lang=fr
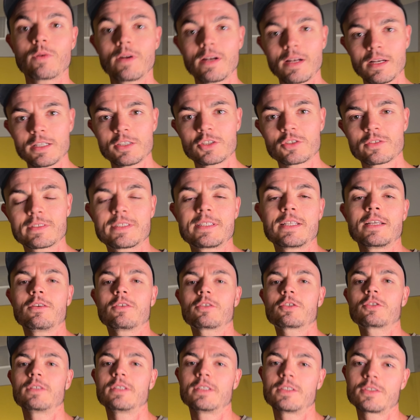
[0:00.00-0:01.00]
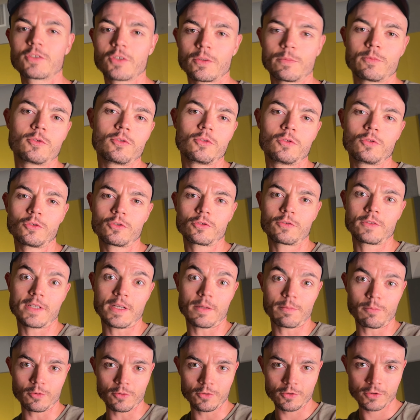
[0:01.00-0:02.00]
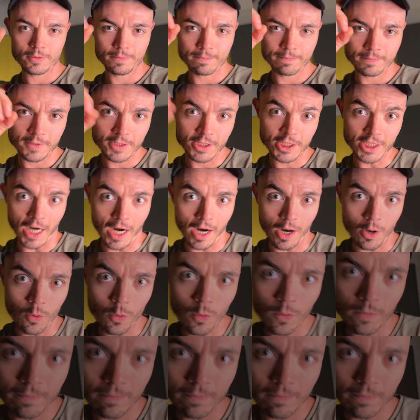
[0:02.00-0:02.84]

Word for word: voilà les gens, c'était Igor de Studio, je vous dis à plus. Ciao